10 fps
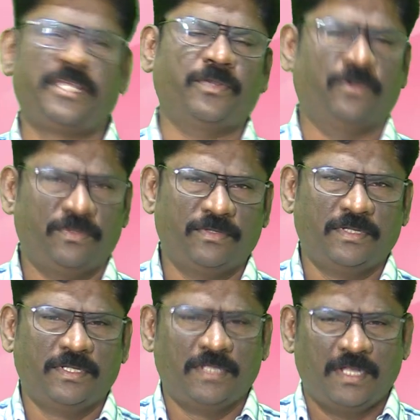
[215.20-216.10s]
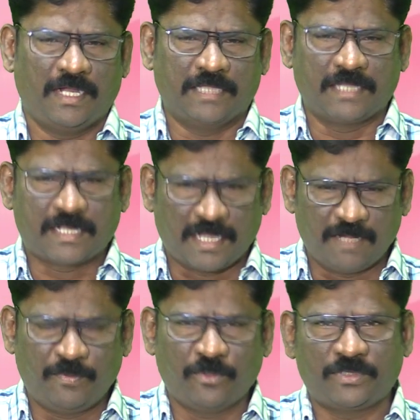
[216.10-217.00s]
தெரியும் அந்த
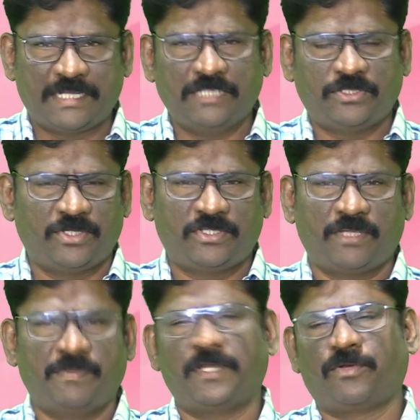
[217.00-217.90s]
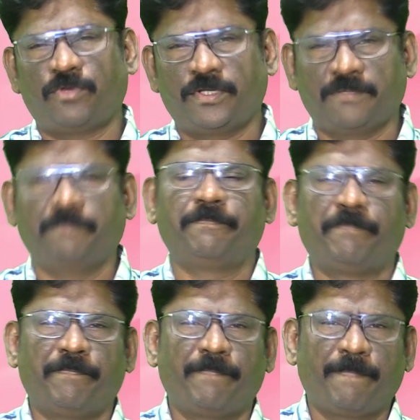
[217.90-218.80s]
கருப்பு குதிரை திருச்சபையை குறிக்கும்
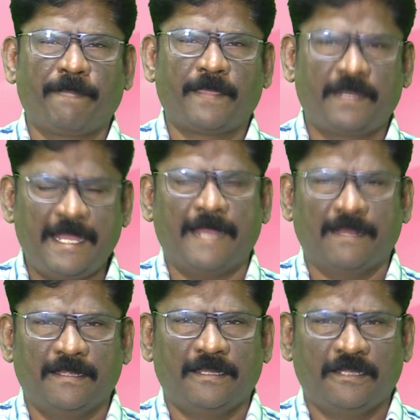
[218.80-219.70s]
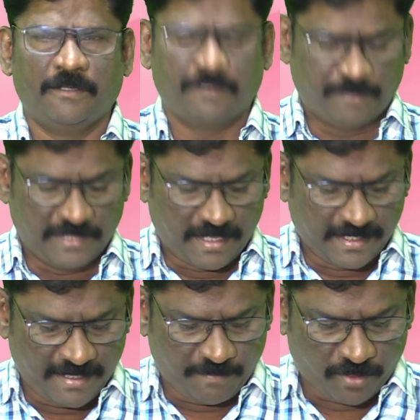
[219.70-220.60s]
இல்லையா
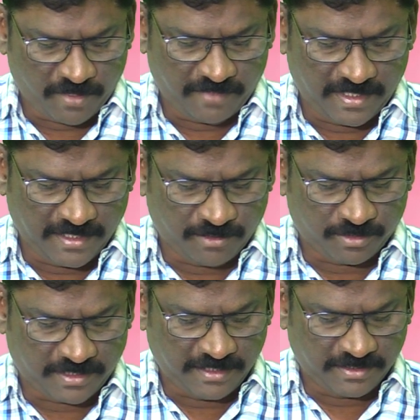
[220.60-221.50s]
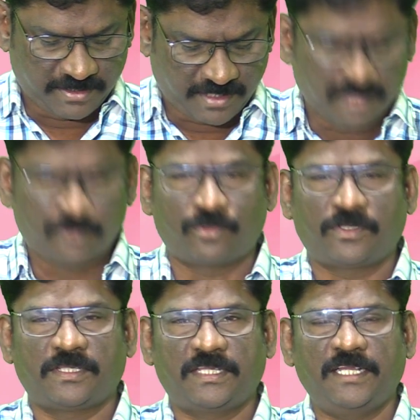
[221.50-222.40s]
பின்னாடியே போன வெள்ளை குதிரை திரள்
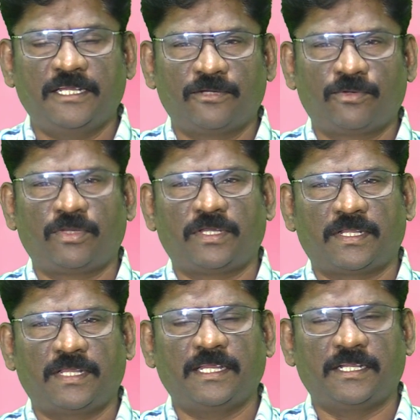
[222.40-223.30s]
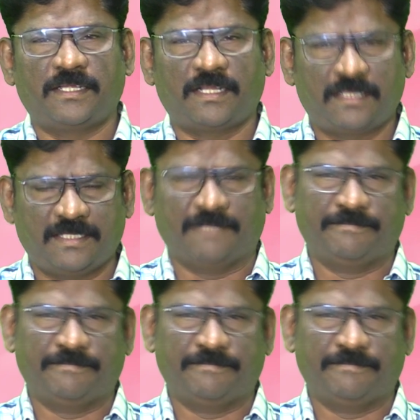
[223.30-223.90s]
கூட்டத்தை குறிக்கிறதா இருக்கிறது